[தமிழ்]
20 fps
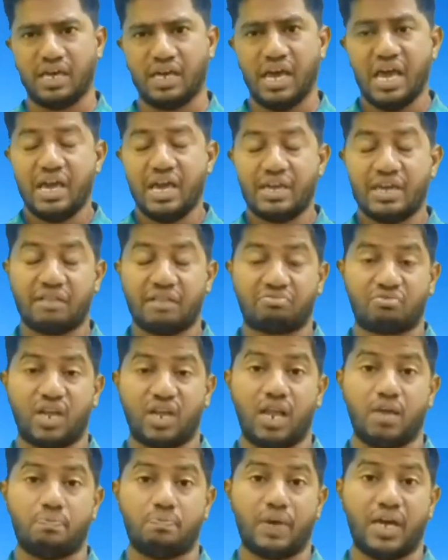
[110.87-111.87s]
எத்தனை
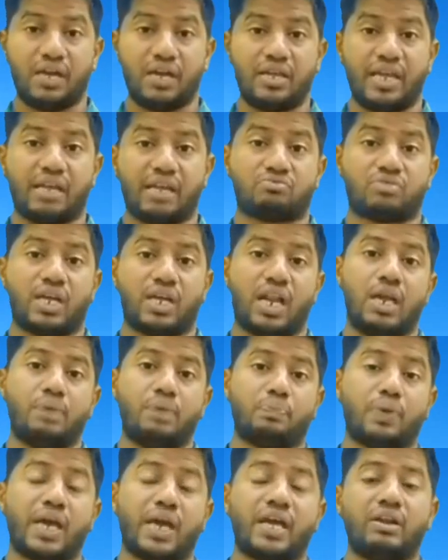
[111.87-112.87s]
பேர் எத்தனை
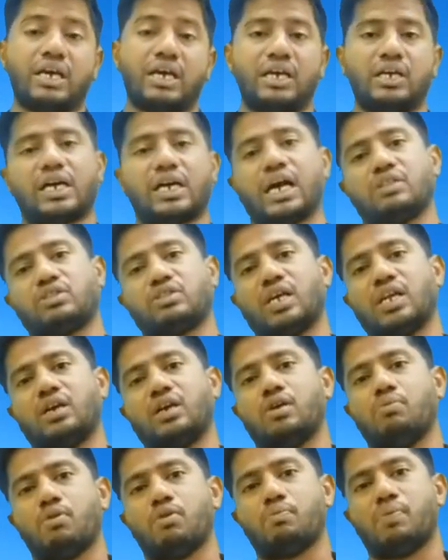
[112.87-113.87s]
பேர் கத்தருக்கு
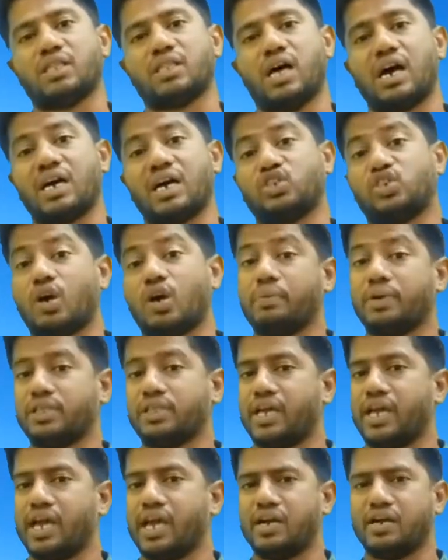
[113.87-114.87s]
முன்பதாக சபத்தை
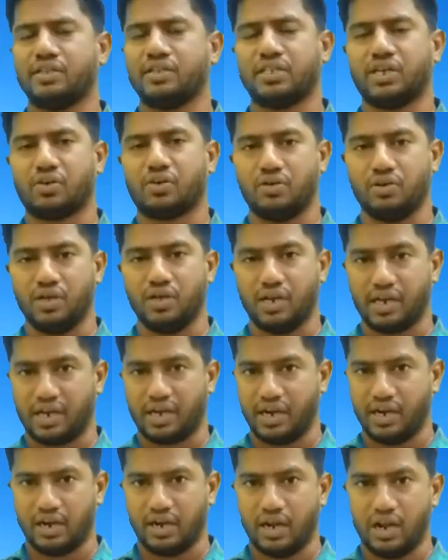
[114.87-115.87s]
ஏறெடுத்து கொண்டு
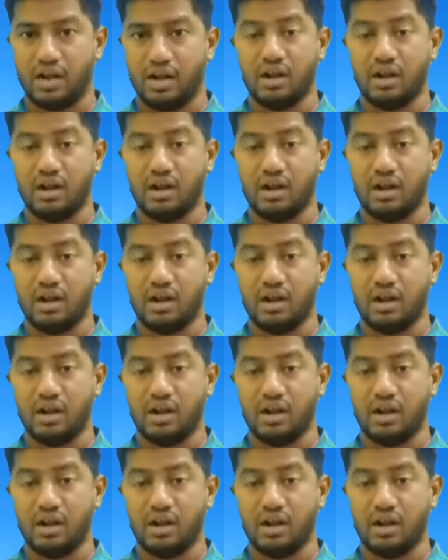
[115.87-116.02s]
இருக்கிறீர்கள்